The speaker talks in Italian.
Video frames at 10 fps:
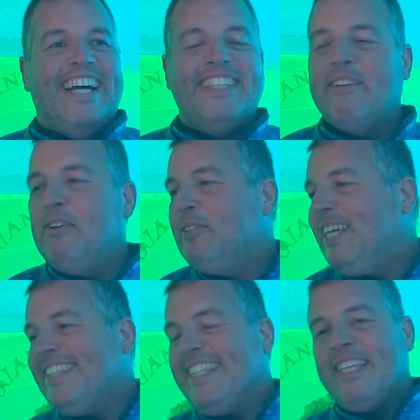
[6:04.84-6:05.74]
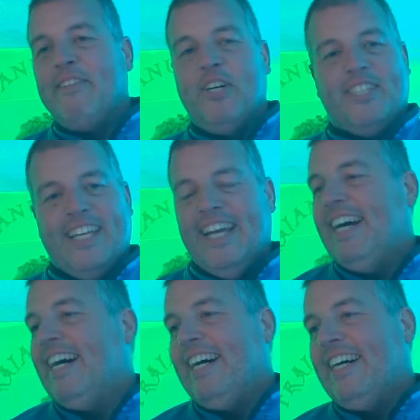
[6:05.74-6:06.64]
tanta volontà e tanta
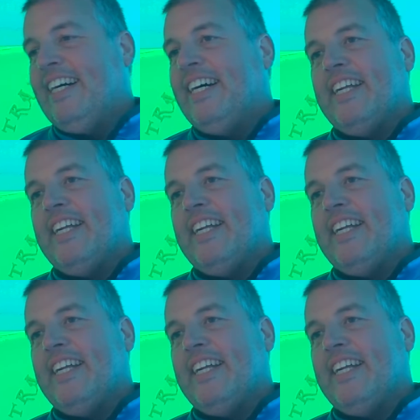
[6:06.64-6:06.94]
vodka,